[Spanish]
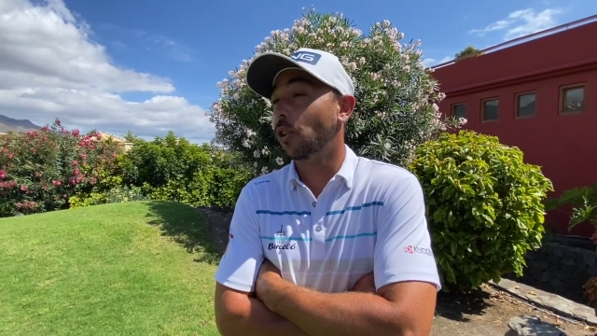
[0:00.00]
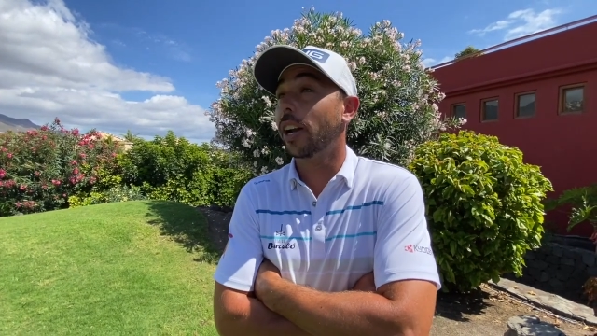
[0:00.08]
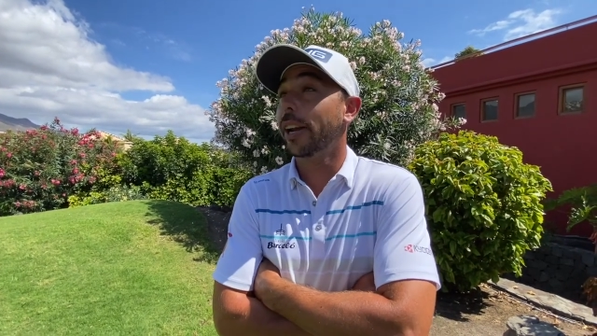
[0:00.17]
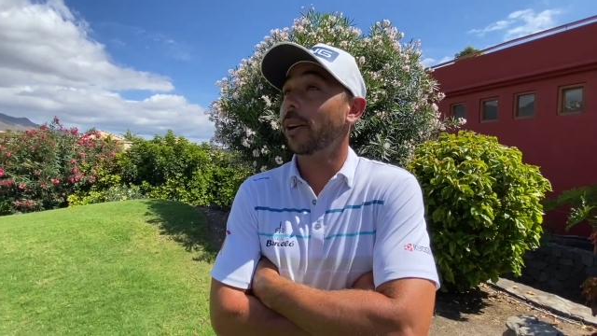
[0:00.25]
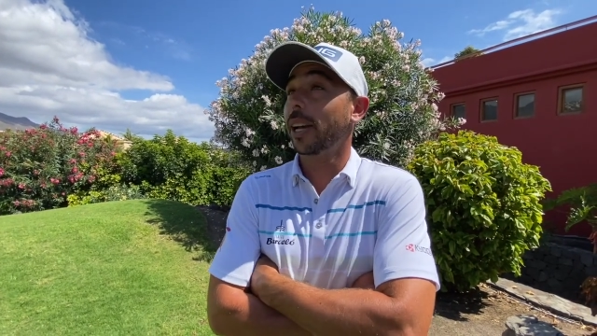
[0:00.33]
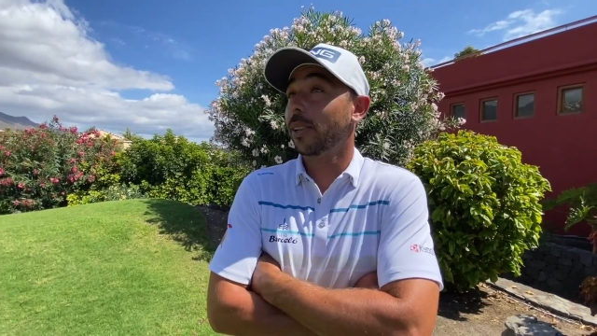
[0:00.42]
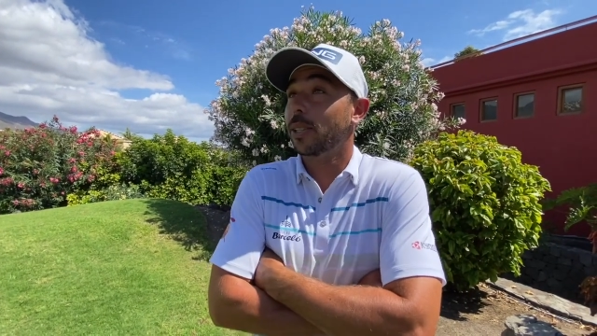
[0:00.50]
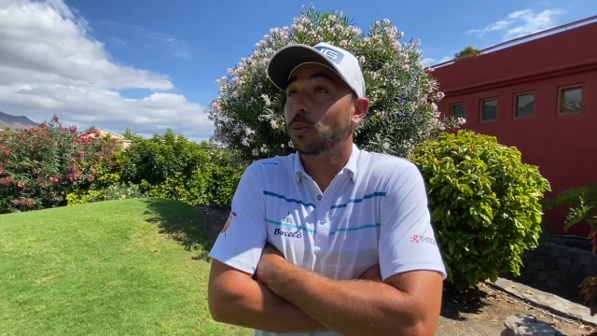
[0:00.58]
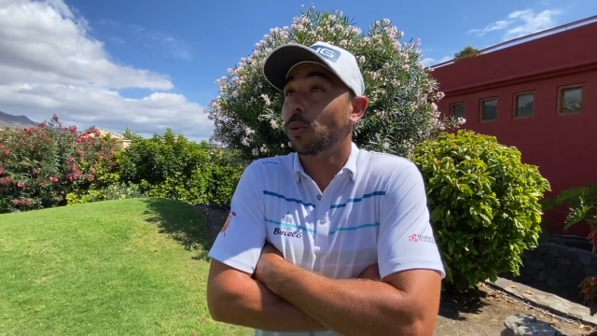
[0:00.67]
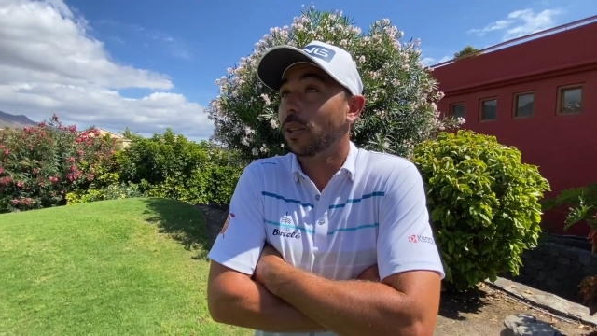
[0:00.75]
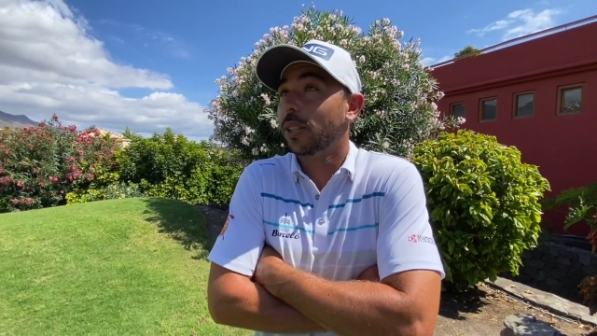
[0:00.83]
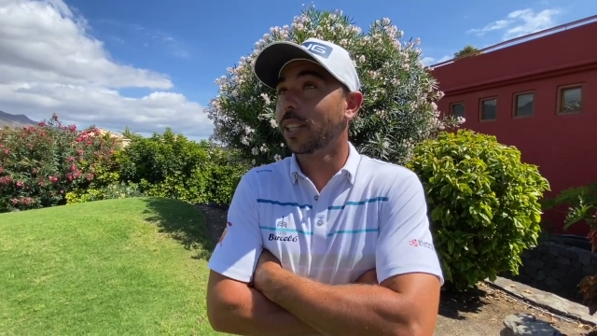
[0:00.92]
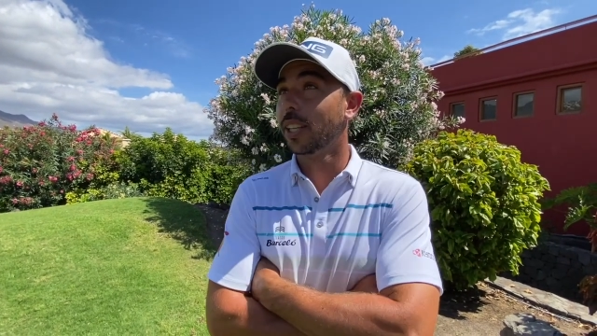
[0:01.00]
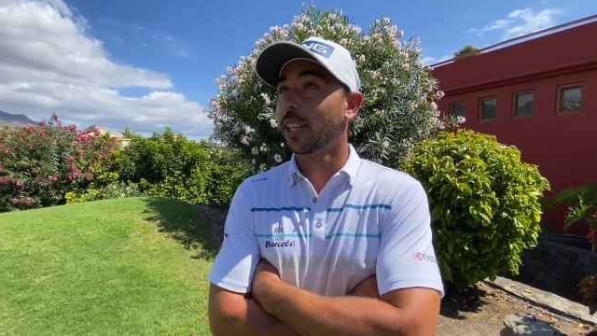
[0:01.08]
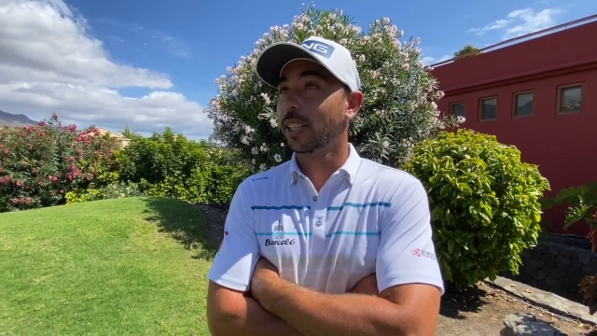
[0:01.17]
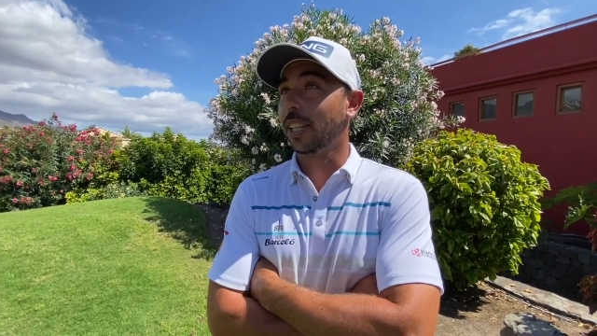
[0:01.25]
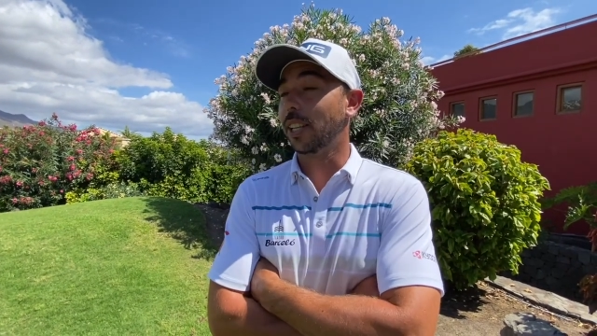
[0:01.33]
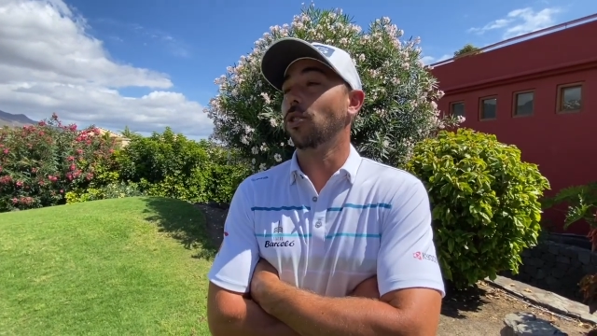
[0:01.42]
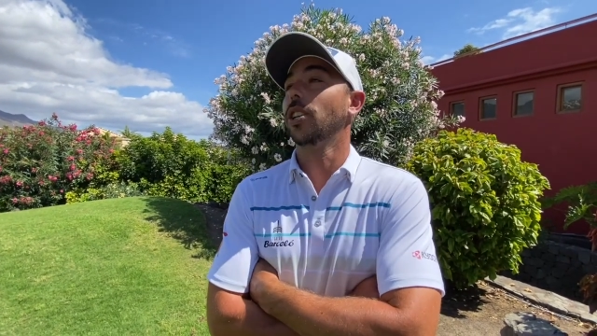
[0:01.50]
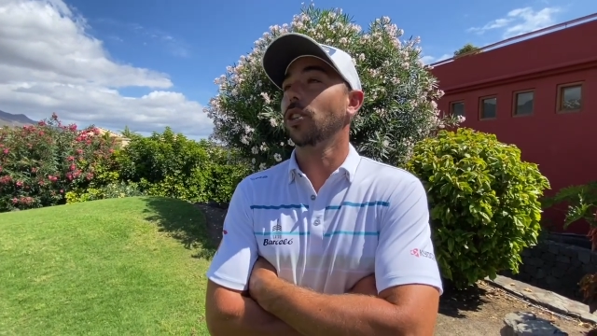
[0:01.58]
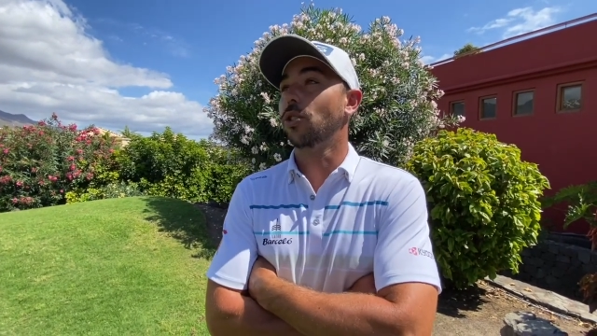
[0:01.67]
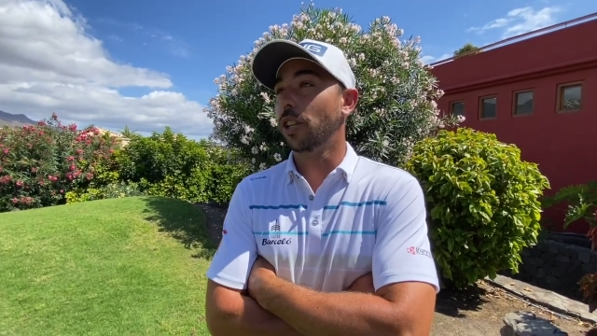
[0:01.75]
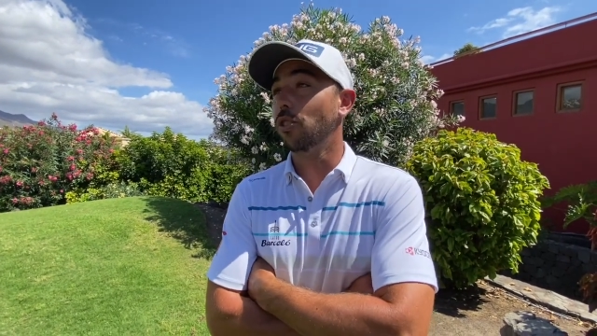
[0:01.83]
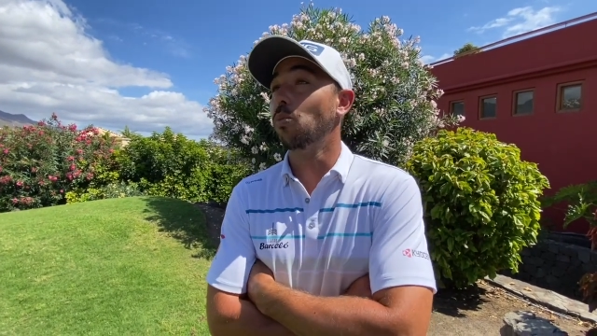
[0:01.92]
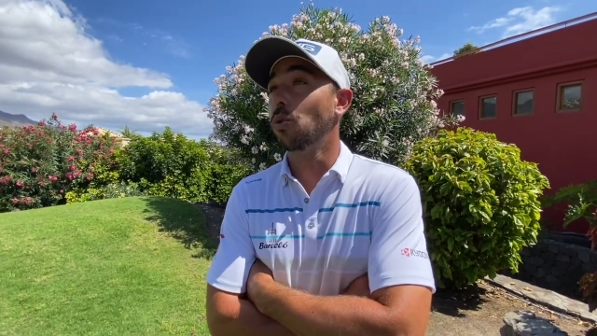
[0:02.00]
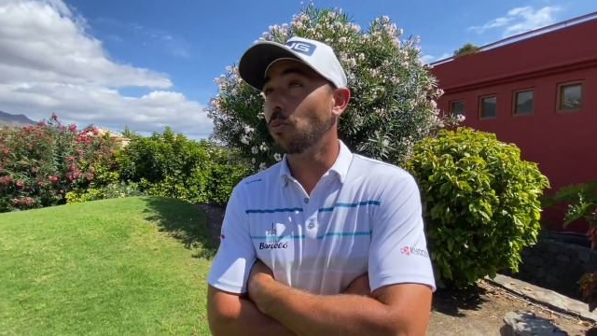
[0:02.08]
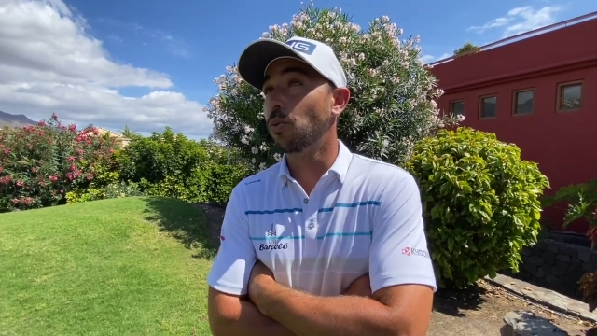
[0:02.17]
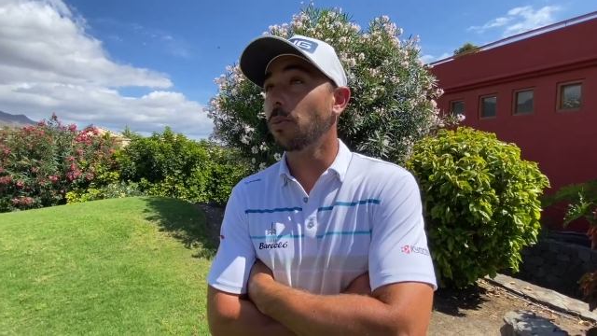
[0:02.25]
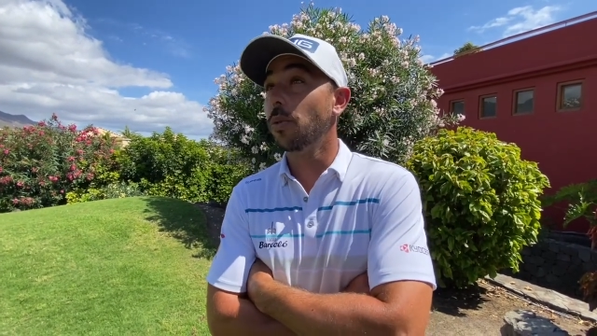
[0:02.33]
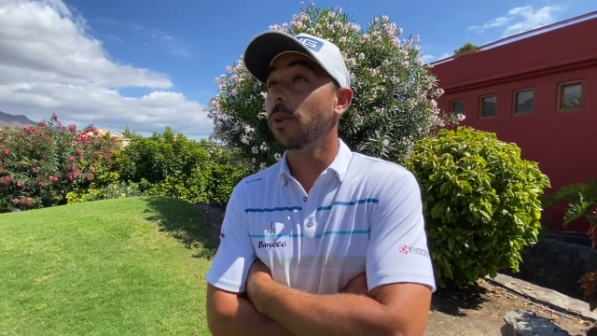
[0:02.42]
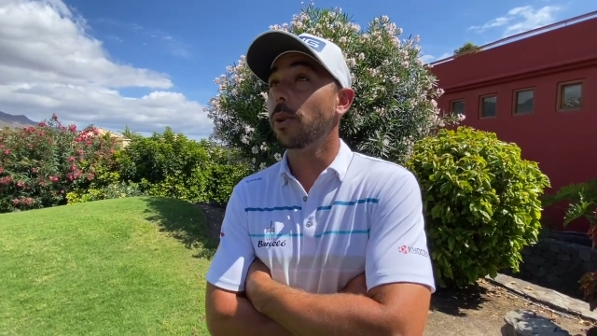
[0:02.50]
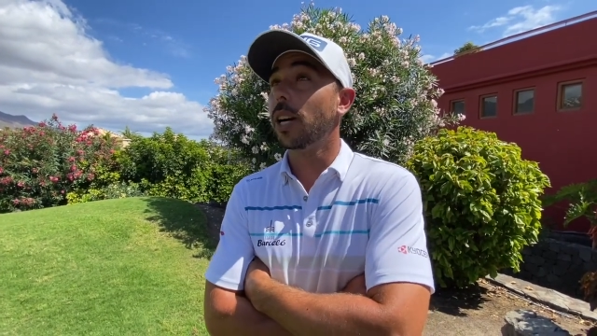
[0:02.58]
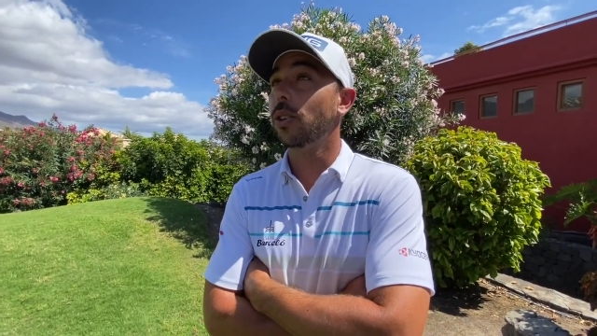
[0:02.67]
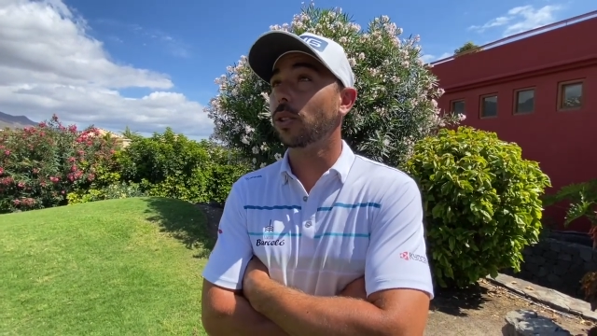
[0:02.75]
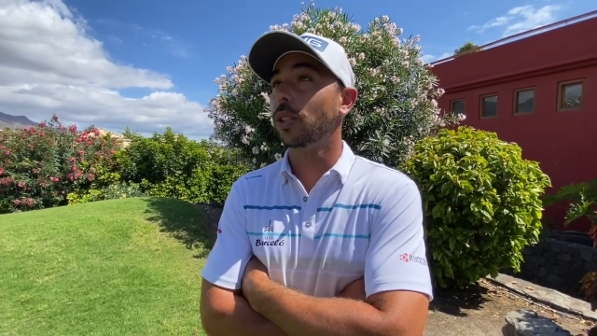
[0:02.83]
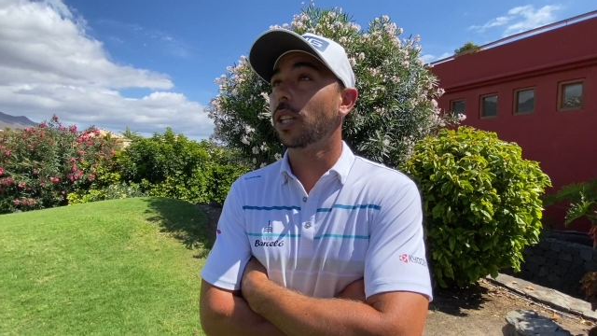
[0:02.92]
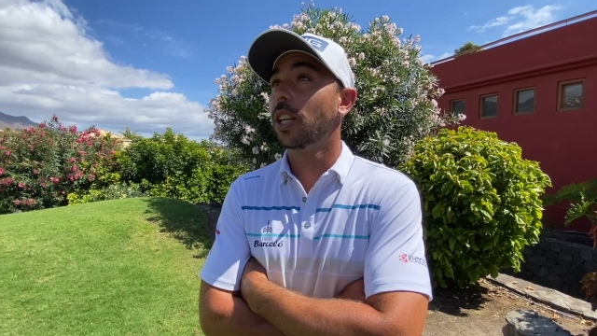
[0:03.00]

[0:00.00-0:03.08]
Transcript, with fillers: no ganaba quedaba segundo, y con scores muy, muy, muy bajos.